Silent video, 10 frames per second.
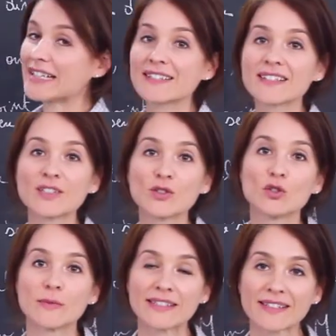cercle
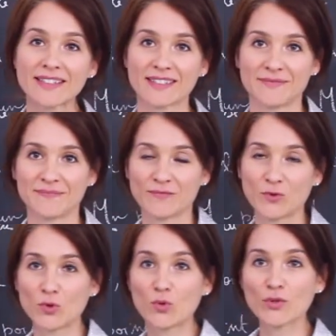trigonométrique,
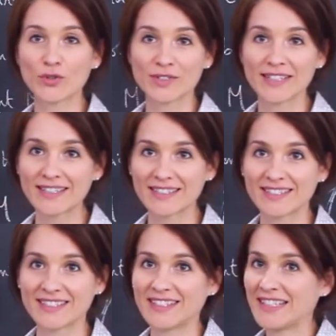de longueur
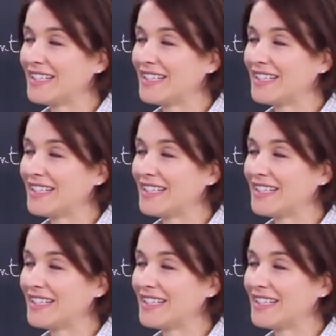d'arc